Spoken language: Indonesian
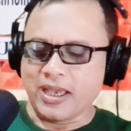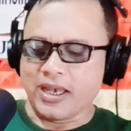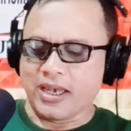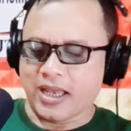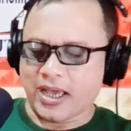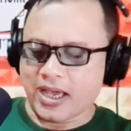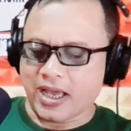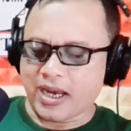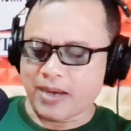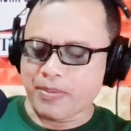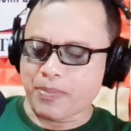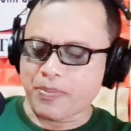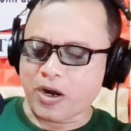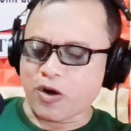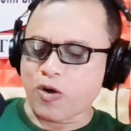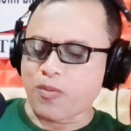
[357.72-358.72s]
dan
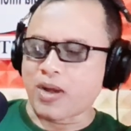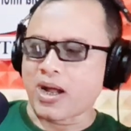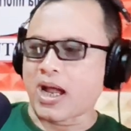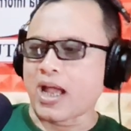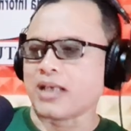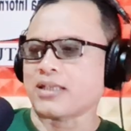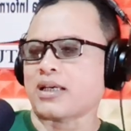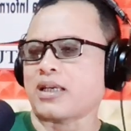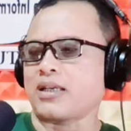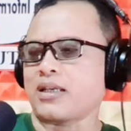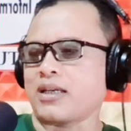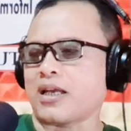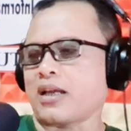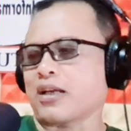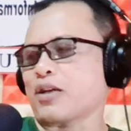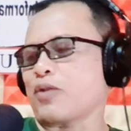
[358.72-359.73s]
Bapak Komang Arsane
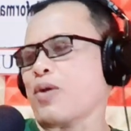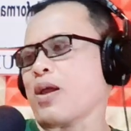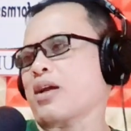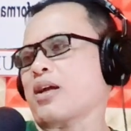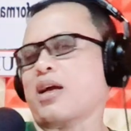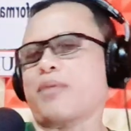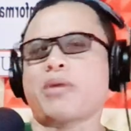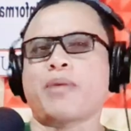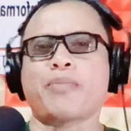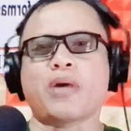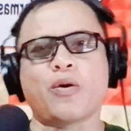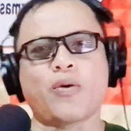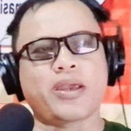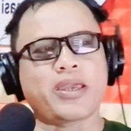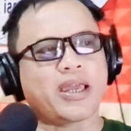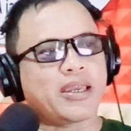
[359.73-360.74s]
dan keluarga Bapak
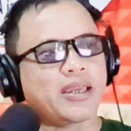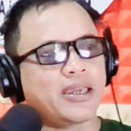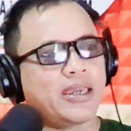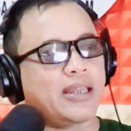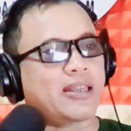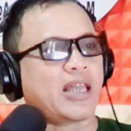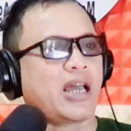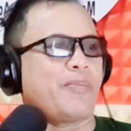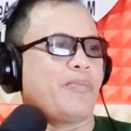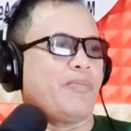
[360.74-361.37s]
Wayan Kitab